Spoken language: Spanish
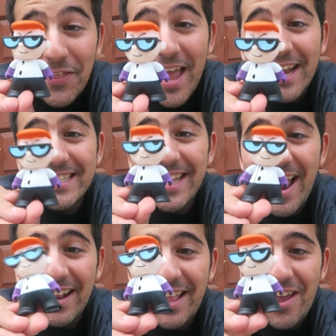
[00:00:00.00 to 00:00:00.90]

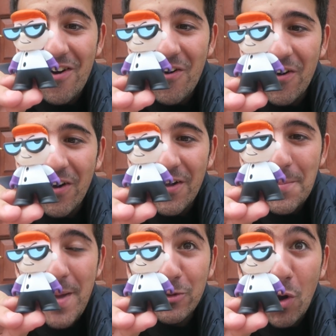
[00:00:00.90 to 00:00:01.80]
Dexter, tío!
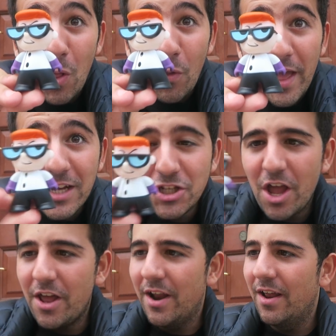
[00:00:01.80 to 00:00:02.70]
¡Me ha tocado
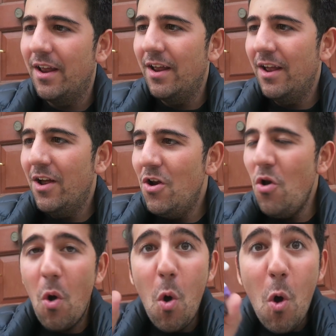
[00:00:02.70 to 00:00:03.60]
Dexter!
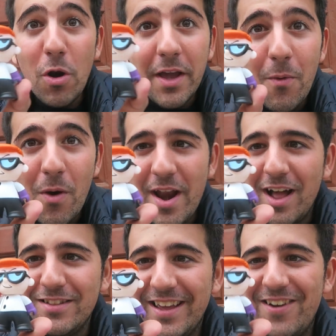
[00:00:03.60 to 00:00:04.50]
¡Lol, qué
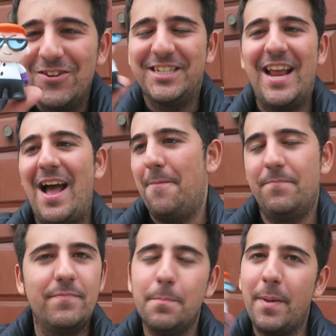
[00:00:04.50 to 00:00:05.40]
buena, tío! O sea,
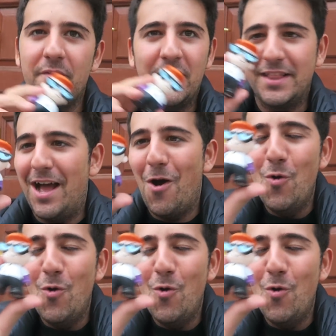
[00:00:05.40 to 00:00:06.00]
perfecta.